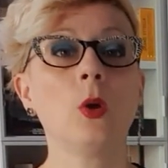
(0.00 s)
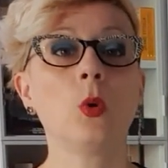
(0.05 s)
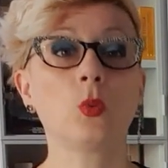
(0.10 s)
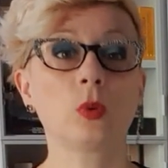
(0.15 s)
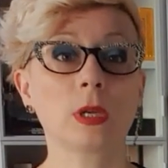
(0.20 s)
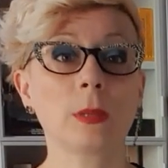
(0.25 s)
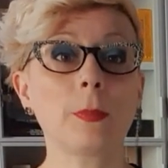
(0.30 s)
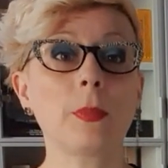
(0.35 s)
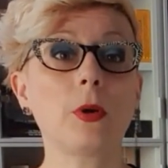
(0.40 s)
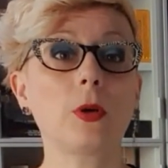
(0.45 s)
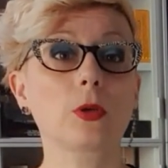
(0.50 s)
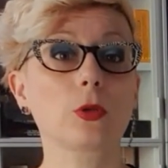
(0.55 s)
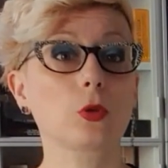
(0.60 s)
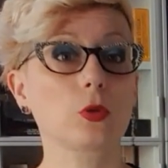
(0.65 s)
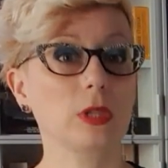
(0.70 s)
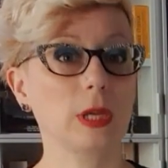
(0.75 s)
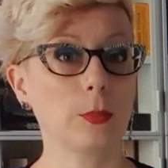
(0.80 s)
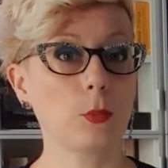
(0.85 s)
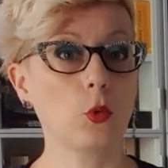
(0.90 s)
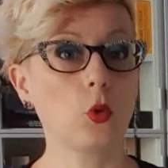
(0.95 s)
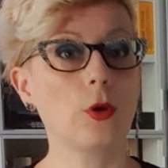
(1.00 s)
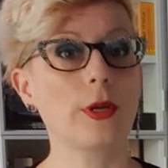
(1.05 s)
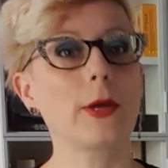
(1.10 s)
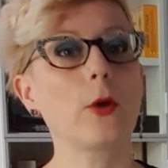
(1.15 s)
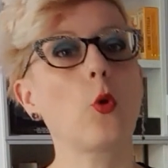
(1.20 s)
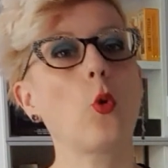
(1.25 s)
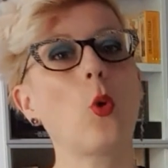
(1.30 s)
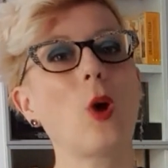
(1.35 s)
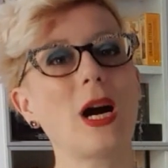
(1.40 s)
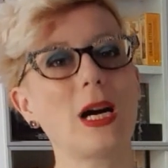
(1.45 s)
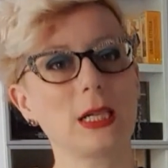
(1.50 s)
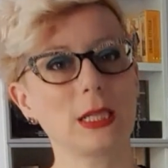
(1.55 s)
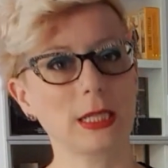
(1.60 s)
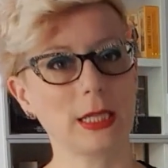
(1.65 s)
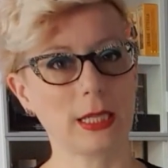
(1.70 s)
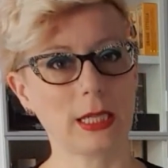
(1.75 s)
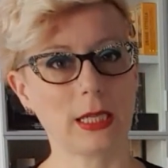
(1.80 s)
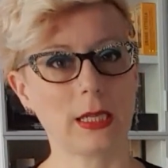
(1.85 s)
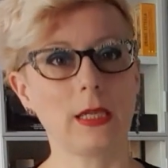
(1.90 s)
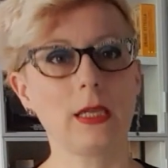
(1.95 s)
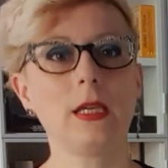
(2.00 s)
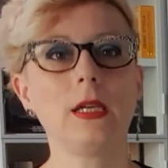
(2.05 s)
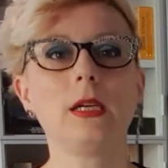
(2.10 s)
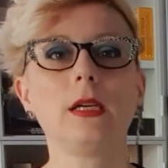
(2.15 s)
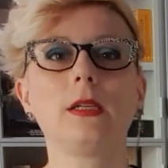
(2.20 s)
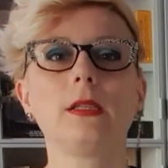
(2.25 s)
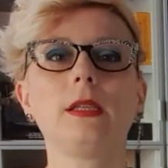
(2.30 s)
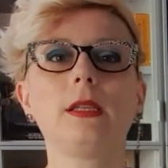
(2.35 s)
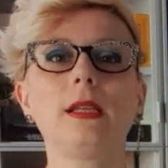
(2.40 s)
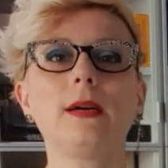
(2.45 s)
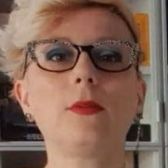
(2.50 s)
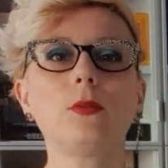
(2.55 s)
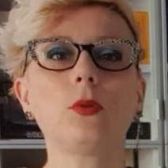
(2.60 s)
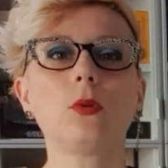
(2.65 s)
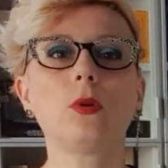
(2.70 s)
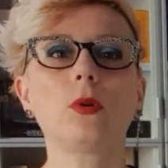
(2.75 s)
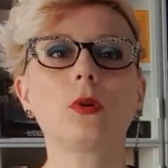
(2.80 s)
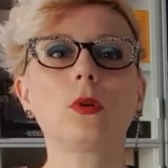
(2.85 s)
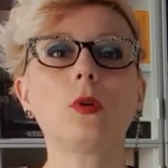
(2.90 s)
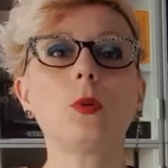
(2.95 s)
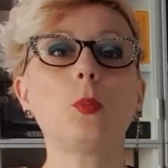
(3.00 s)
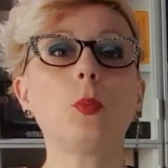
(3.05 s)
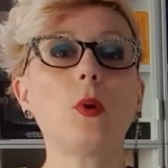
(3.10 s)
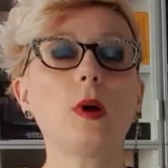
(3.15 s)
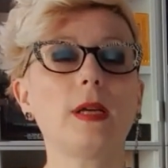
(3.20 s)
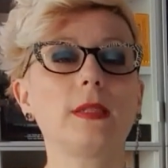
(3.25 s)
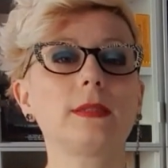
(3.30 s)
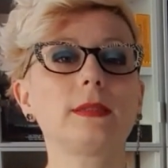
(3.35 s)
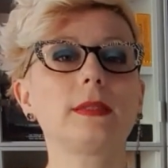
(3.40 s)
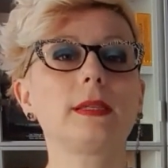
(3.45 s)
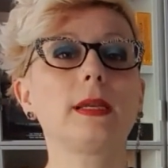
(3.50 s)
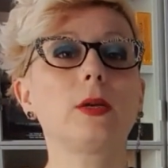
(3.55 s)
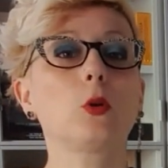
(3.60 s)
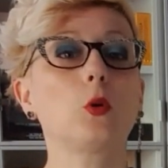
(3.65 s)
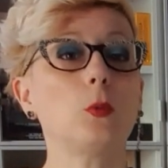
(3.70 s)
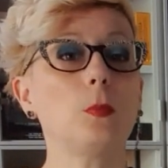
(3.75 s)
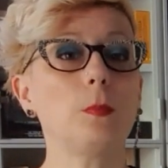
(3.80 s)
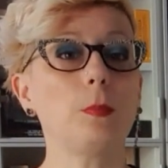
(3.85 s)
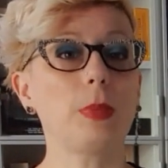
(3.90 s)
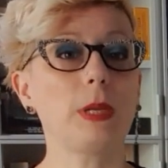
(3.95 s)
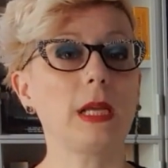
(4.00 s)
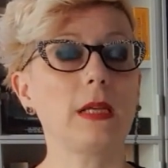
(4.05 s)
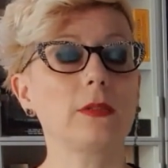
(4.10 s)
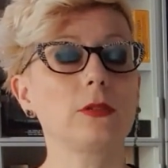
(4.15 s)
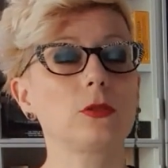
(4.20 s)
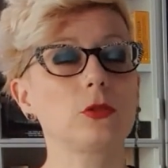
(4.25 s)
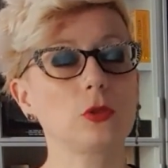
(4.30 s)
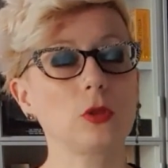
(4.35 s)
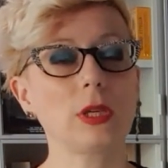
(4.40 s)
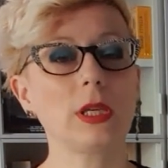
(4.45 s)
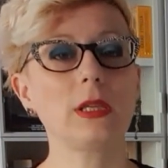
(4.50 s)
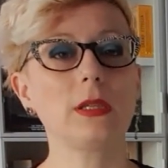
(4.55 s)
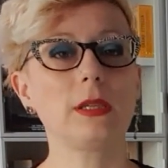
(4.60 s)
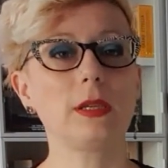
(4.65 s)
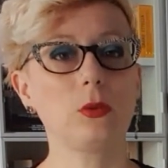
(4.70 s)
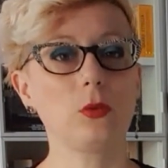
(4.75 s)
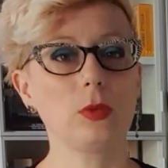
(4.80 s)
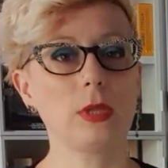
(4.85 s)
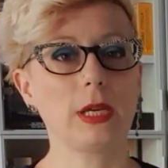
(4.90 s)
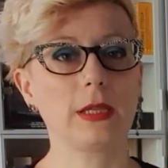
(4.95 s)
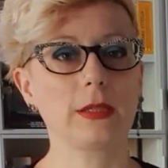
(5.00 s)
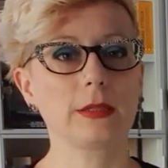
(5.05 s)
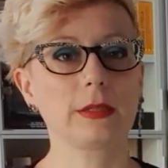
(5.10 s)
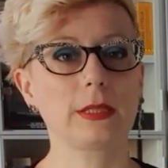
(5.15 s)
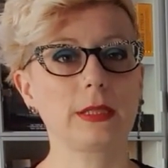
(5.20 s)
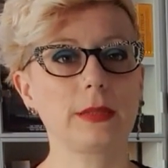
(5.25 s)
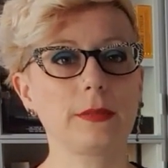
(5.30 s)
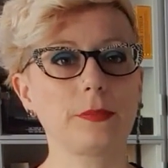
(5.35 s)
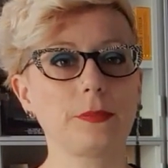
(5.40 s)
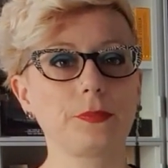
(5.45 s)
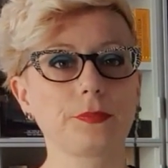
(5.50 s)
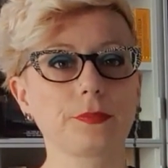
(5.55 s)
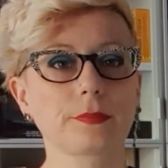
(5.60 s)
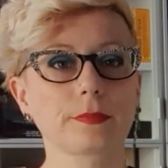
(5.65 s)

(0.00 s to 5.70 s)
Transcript: Un rapporto d'amore o anche di lavoro può essere complesso e deludente,